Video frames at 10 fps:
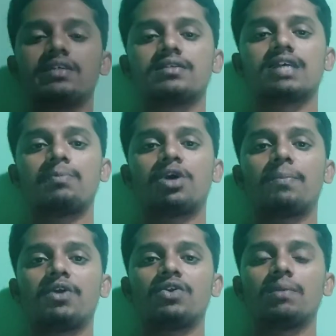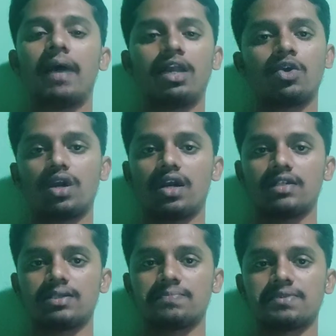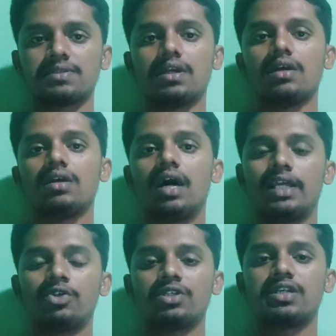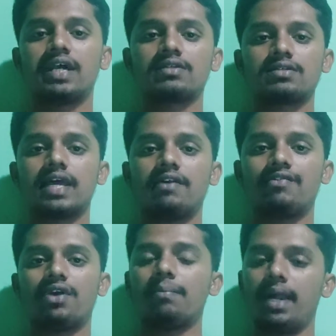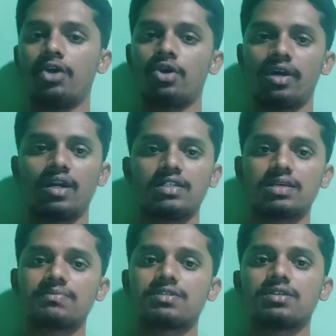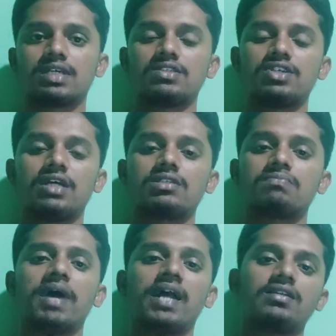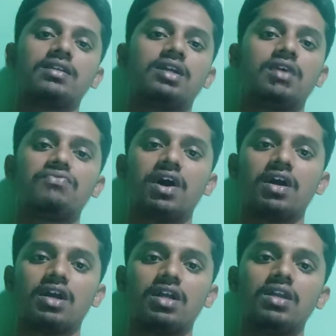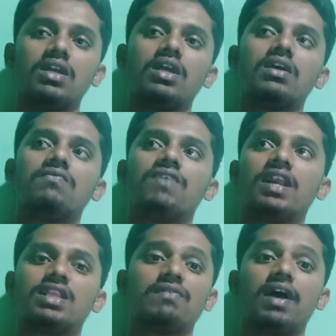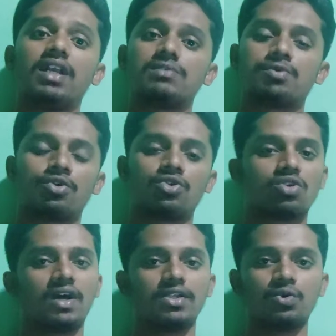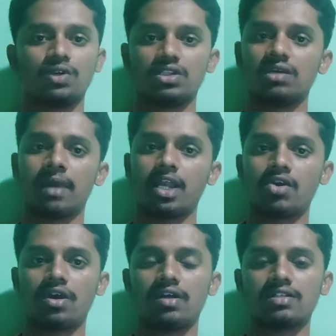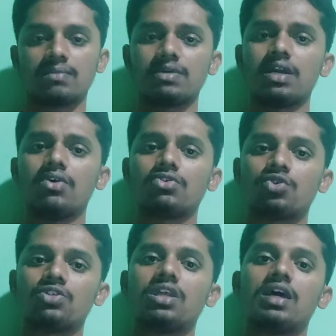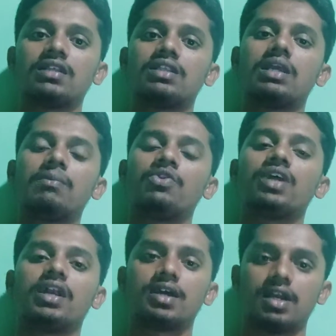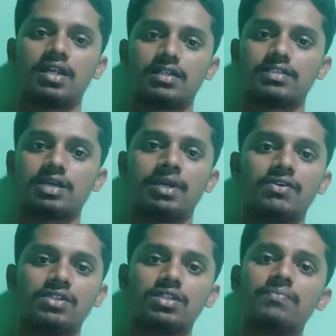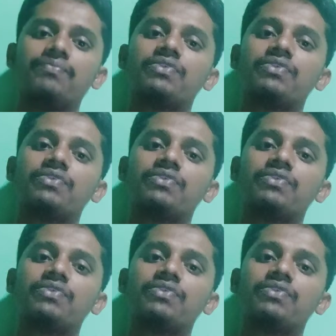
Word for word: நெக்ஸ்ட் சப் டாபிக் வந்து மைக்ரோ ஆர்கானிசம்ஸ் அதாவது ட்ரக்ஸ் டெரைவ்டு ஃப்ரம் மைக்ரோ ஆர்கானிசம்ஸ் சச் ஆஸ் பாக்டீரியா ஃபங்கை வேறு அந்த வைரஸ் புரோட்டோசோவா இதுவும் வந்து மைக்ரோ ஆர்கானிசம் ஸோ இதிலேருந்து நம்ம வந்து எடுக்கிற ட்ரக்ஸுக்கு பேர் வந்து